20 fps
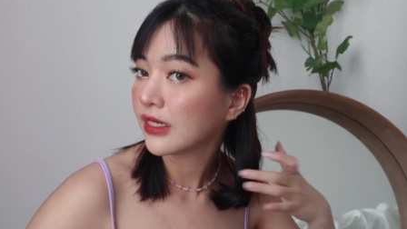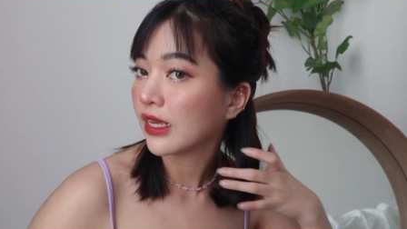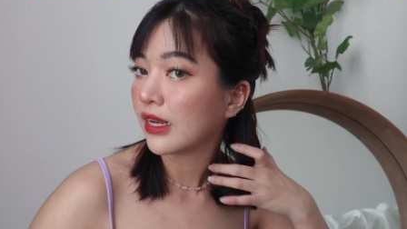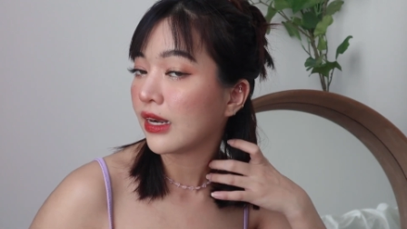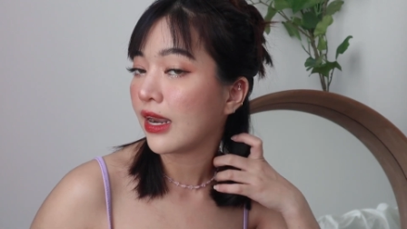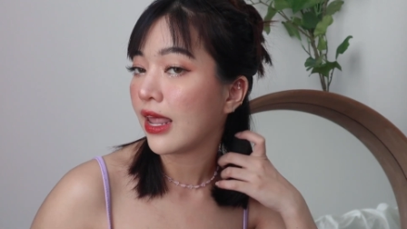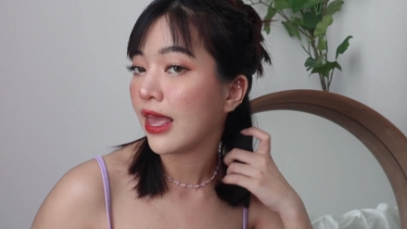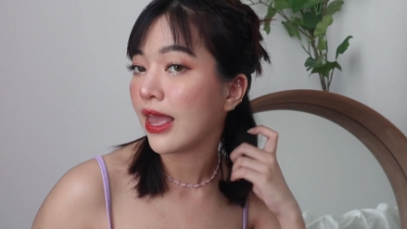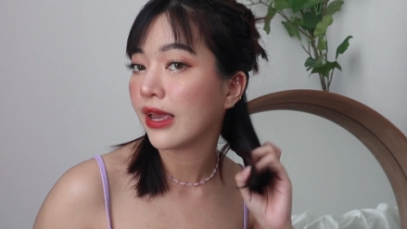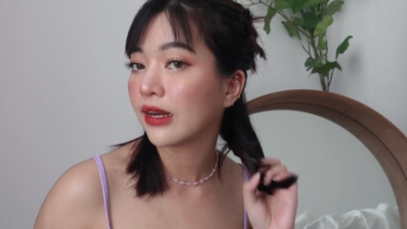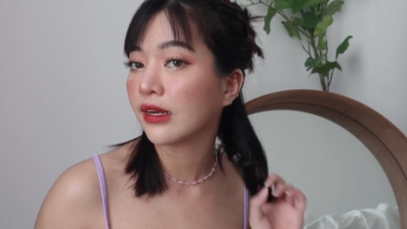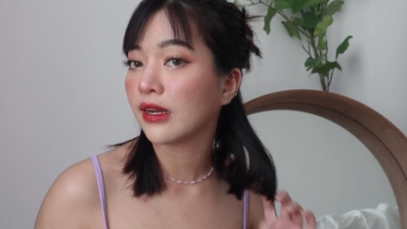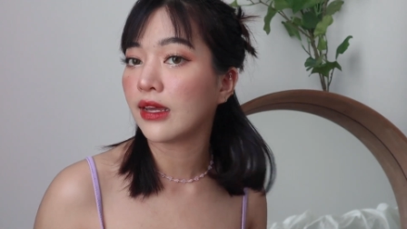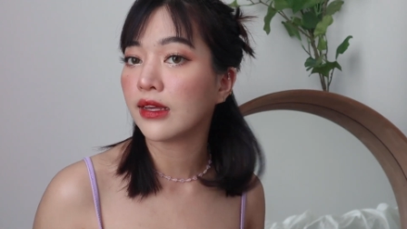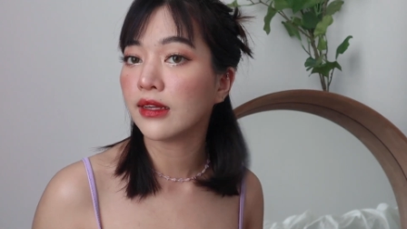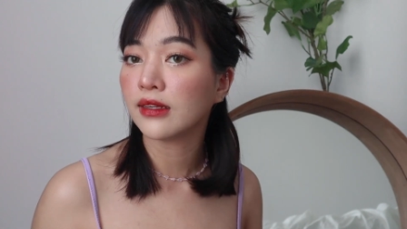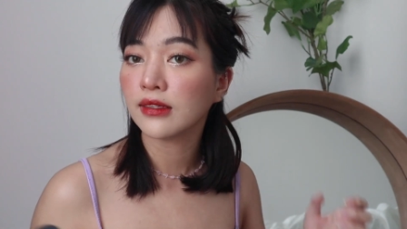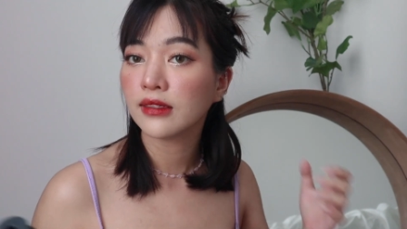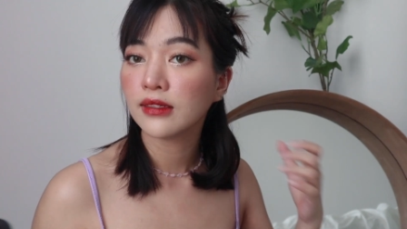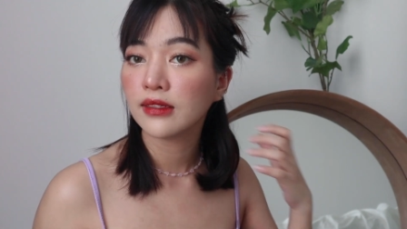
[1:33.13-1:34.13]
ชั้นแรกนะ
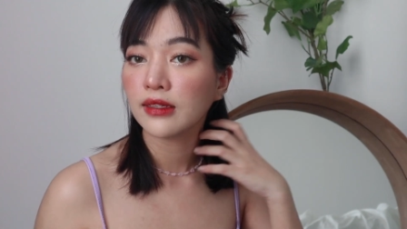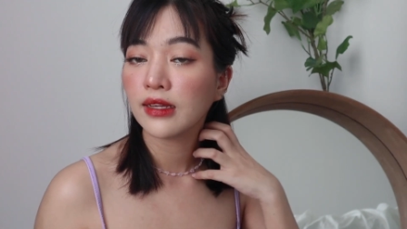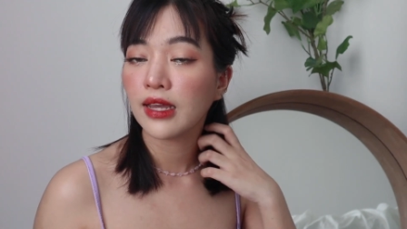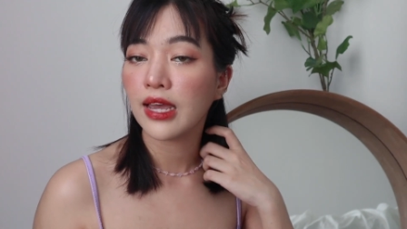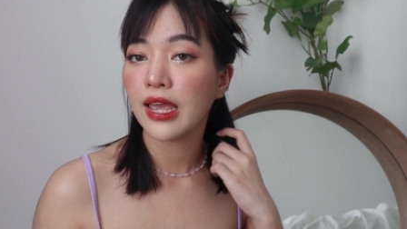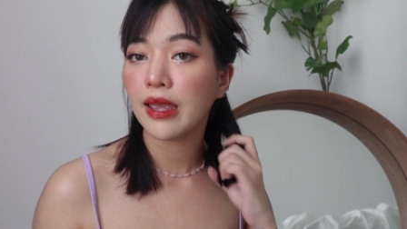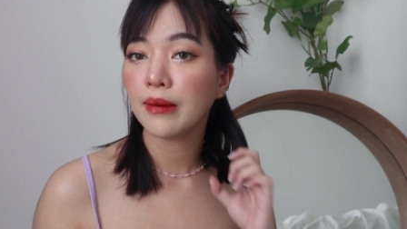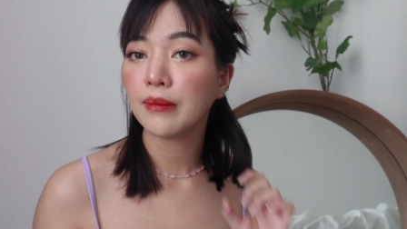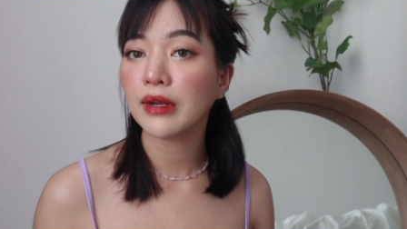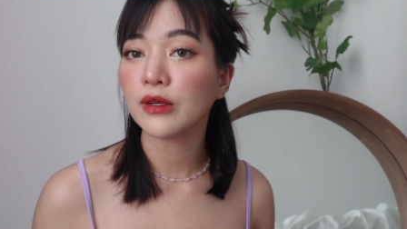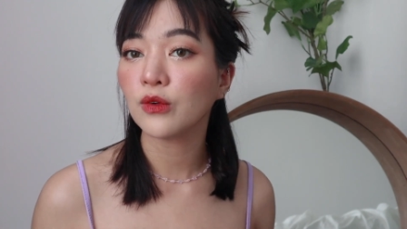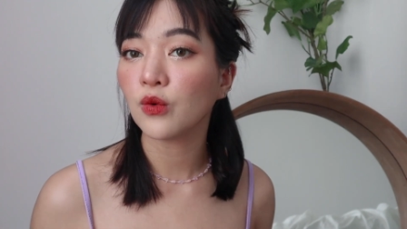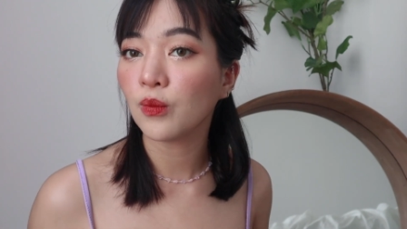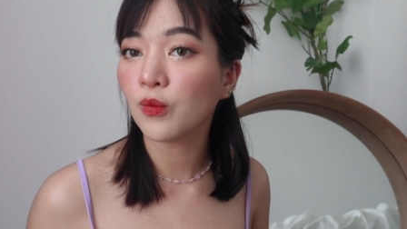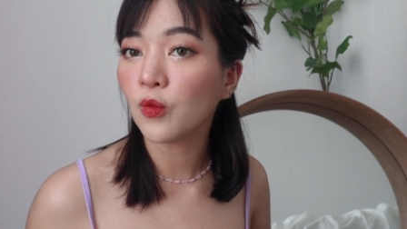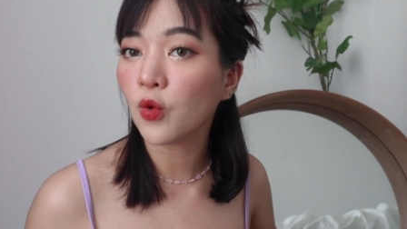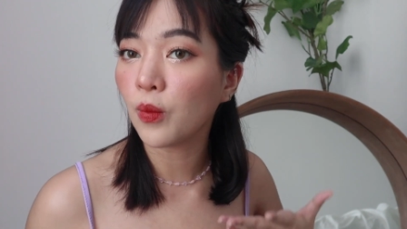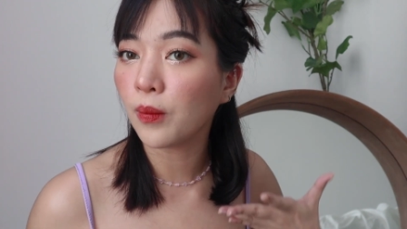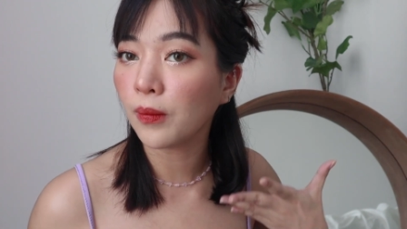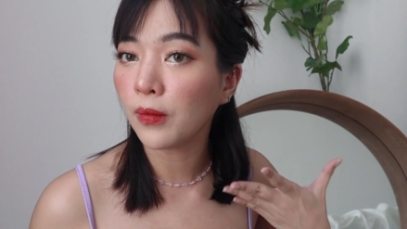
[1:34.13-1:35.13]
ให้มัน
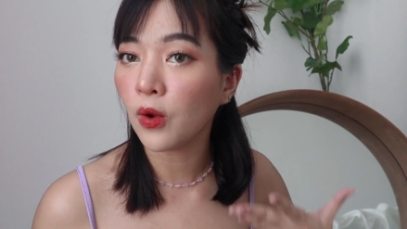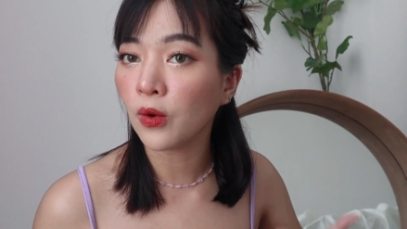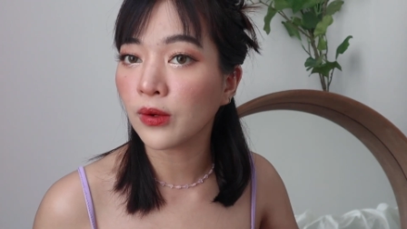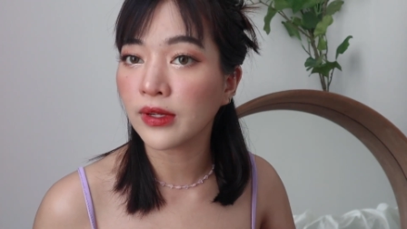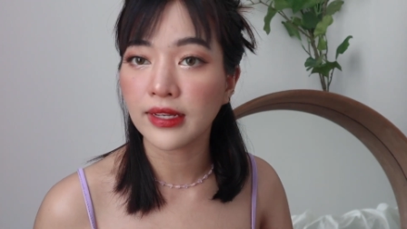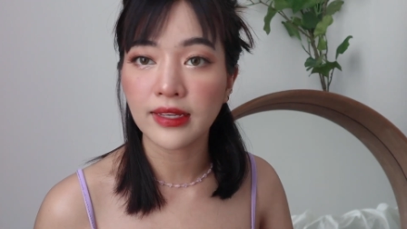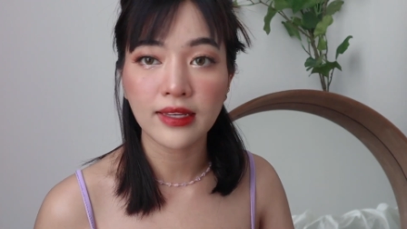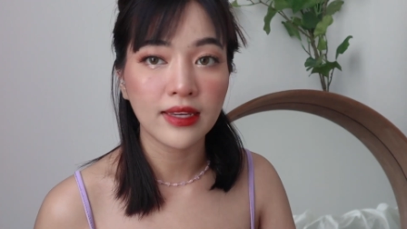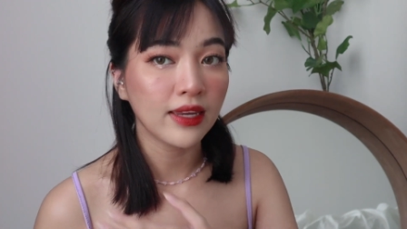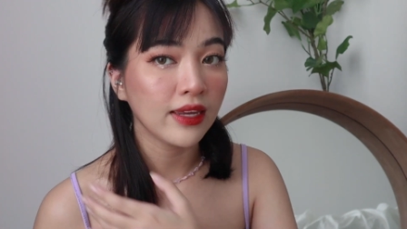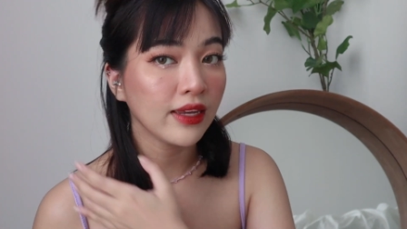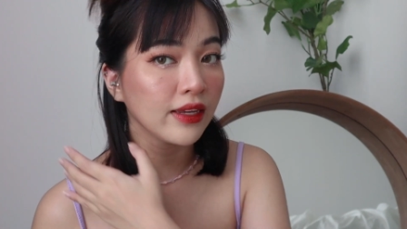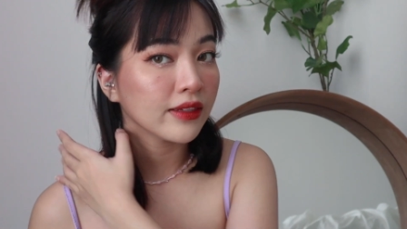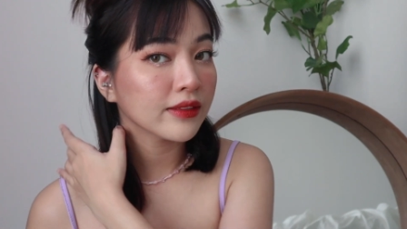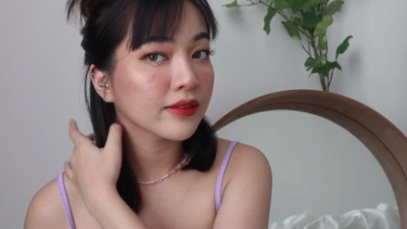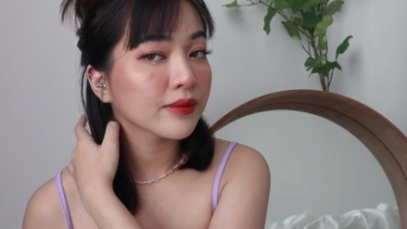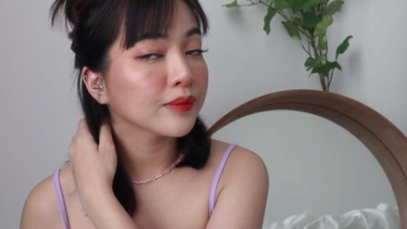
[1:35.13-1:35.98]
งุ้มๆลงอย่างนี้